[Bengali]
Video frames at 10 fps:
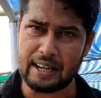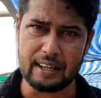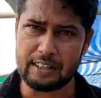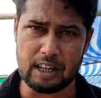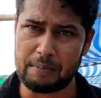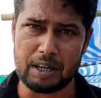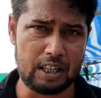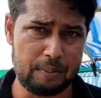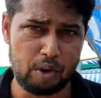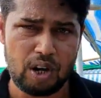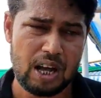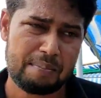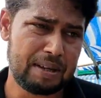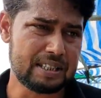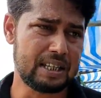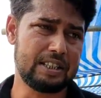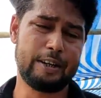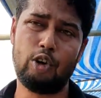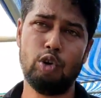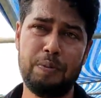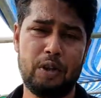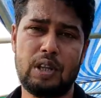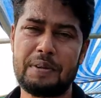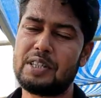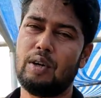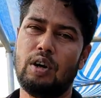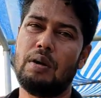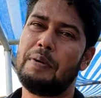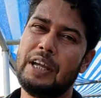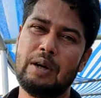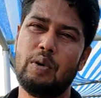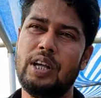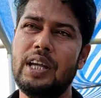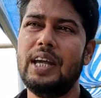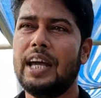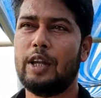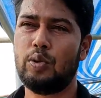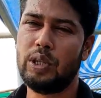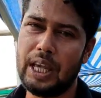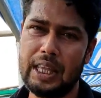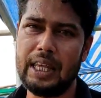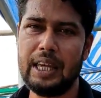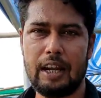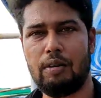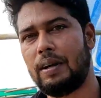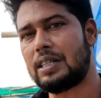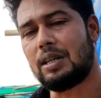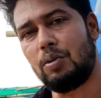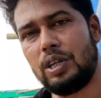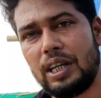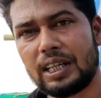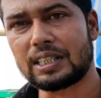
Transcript: ট্যাঙ্ক কালচারে আমরা দেবো প্লাস তার যেগুলো উদ্ভূত থাকবে সেগুলো আমরা বিক্রি করি কিছু দিয়ে দিই এরকম আচ্ছা। কাজটা করি ঠিক